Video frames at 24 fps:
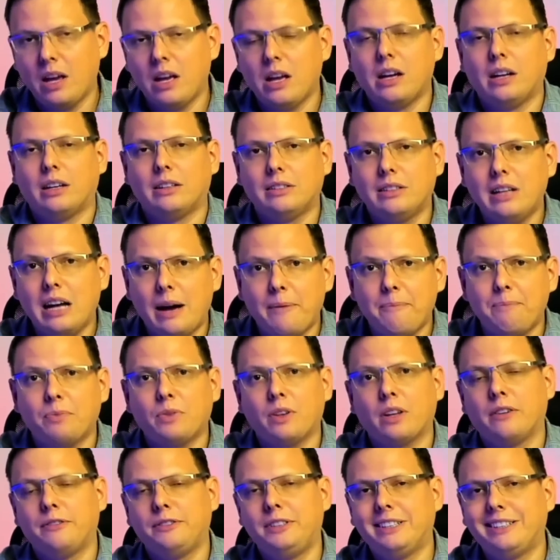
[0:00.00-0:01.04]
Да,
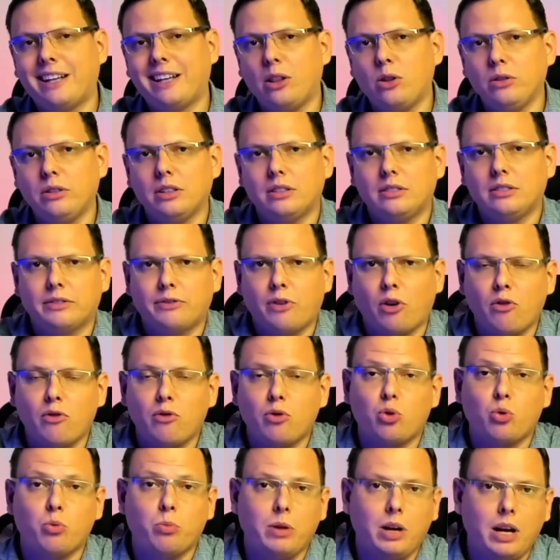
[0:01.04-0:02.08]
в технологиях цифрового
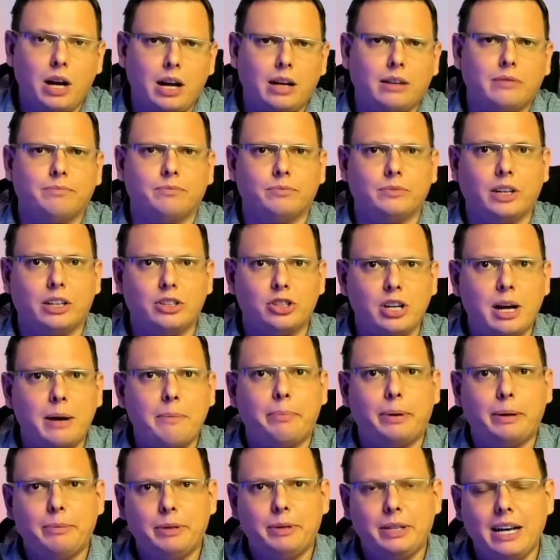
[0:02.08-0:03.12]
рубля должна
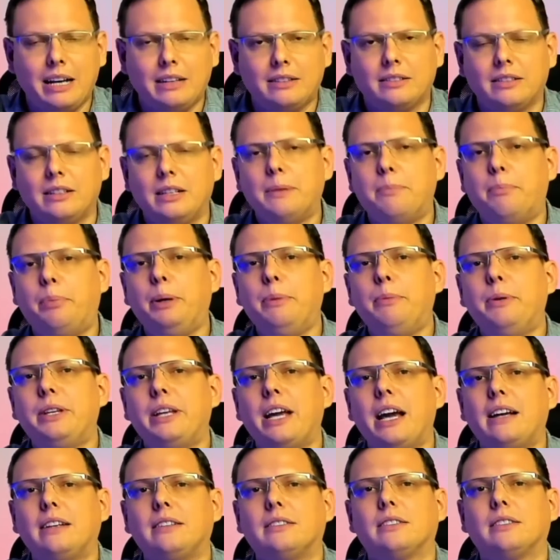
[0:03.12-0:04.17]
применяться или
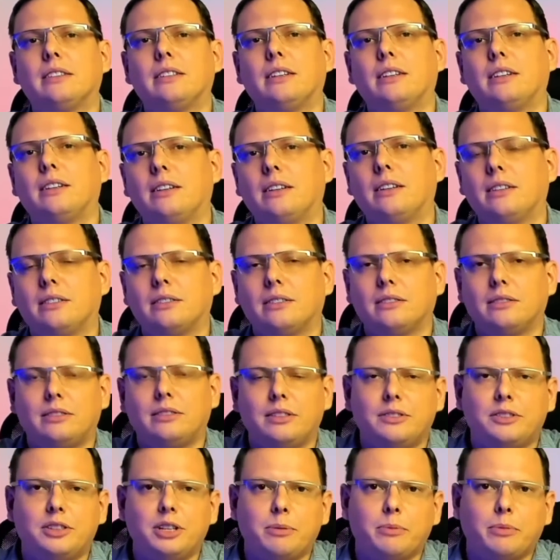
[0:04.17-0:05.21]
применяется
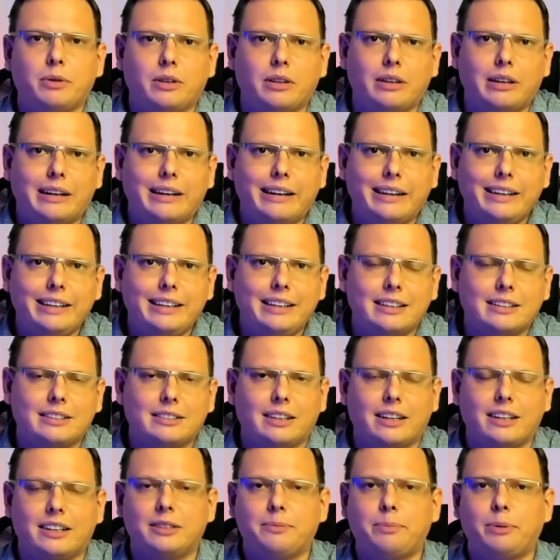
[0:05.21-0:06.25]
система
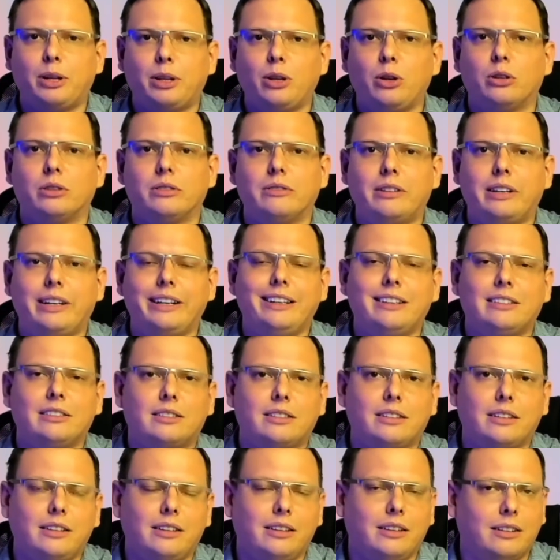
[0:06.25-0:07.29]
реестра, распределенного
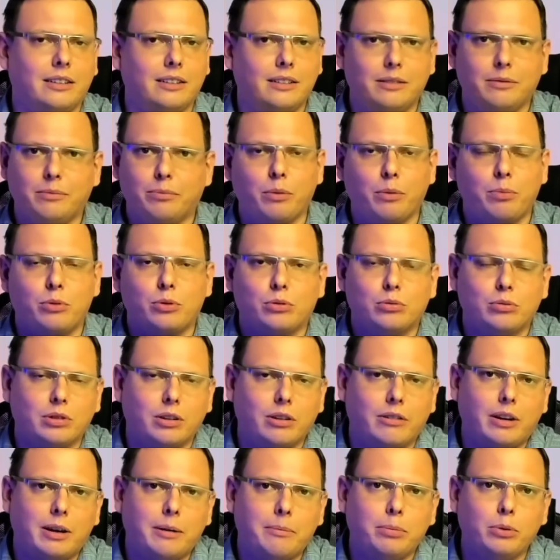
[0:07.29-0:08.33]
реестра или, попросту
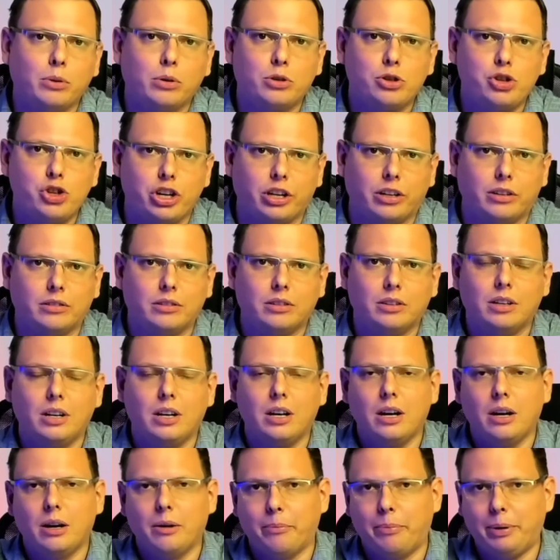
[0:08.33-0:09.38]
говоря, блокчейн.
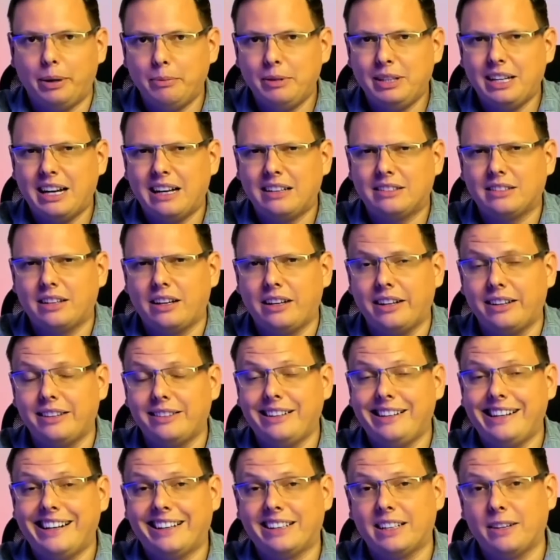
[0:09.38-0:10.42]
Применяется
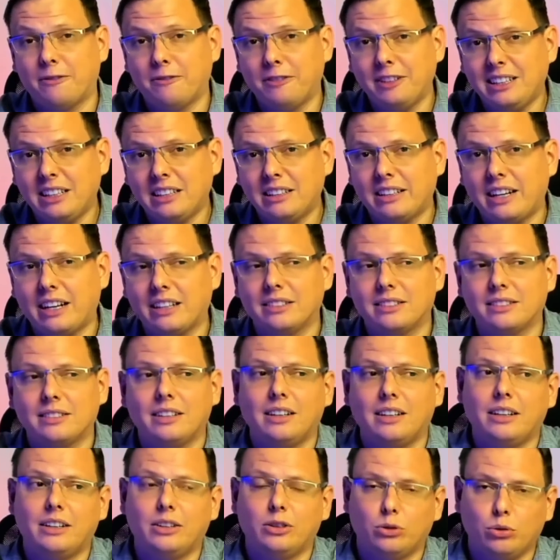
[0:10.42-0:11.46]
ли она в этот раз?
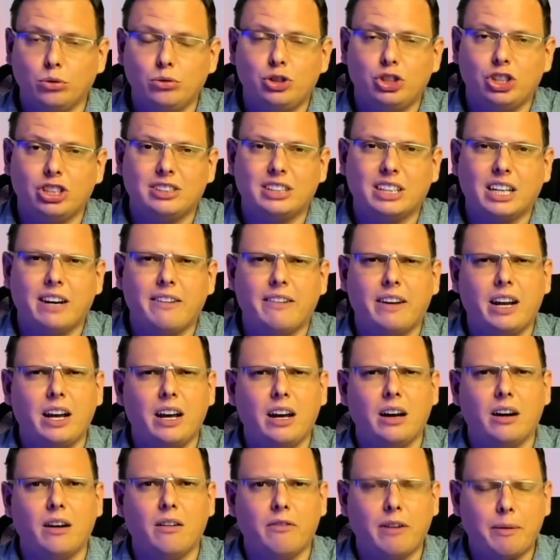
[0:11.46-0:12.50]
Тут, честно
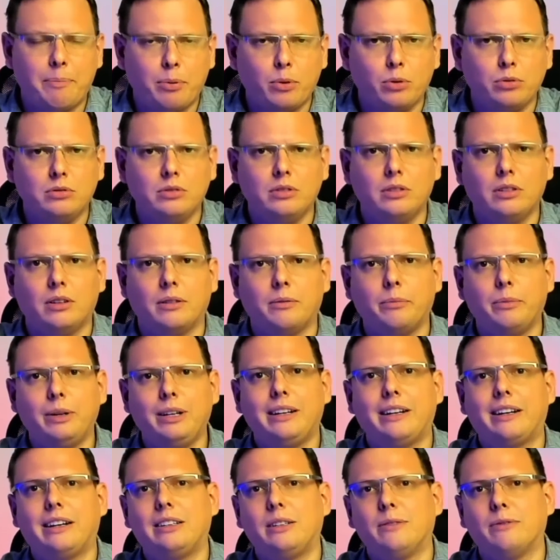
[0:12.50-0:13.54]
говоря, вопросы, мы
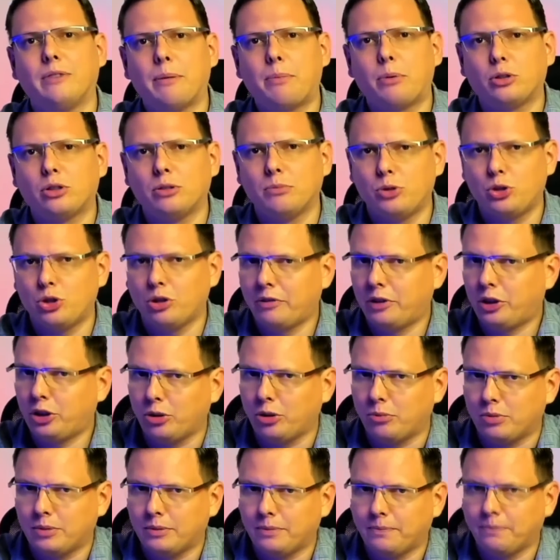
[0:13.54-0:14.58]
к этим вопросам еще
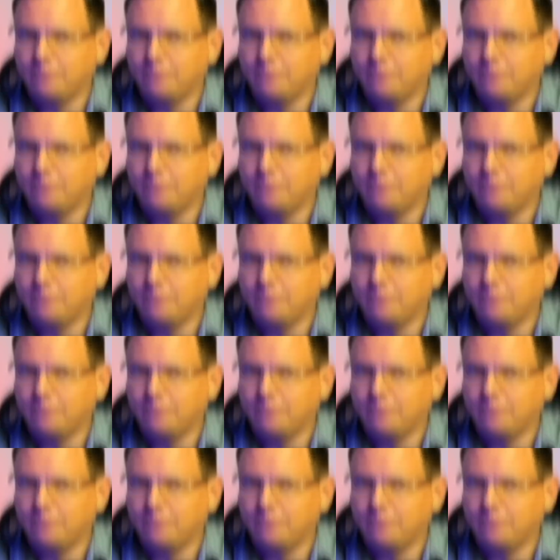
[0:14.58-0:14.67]
вернемся.